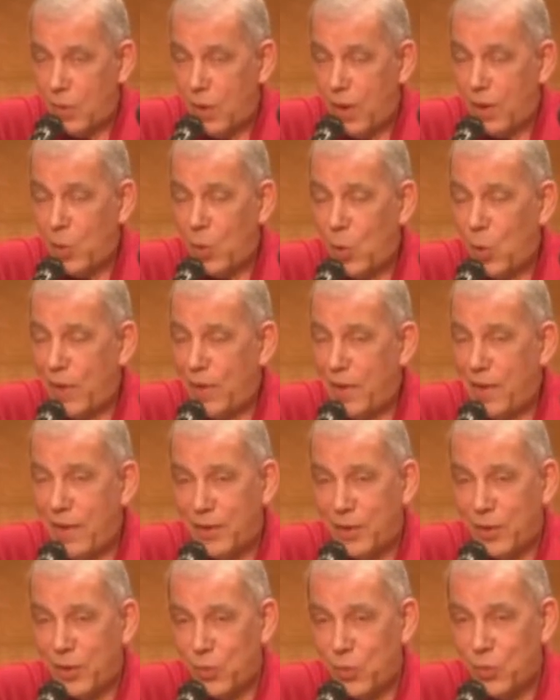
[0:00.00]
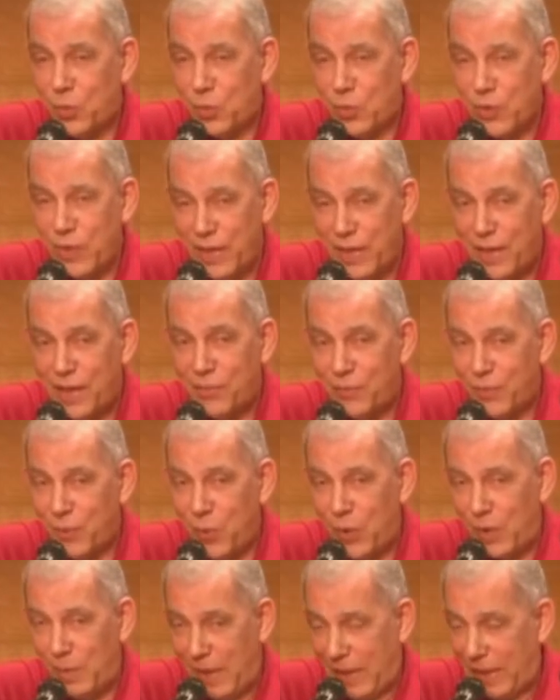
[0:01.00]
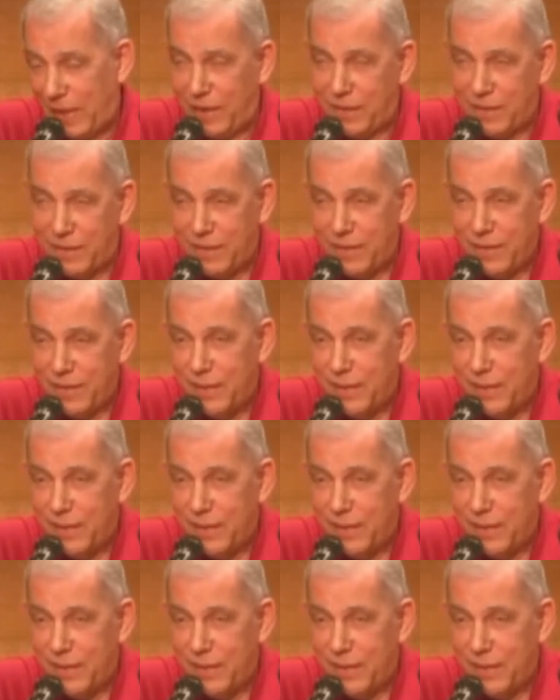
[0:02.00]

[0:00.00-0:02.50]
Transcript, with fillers: وأرجو أنها تكون مسجلة في كل مكان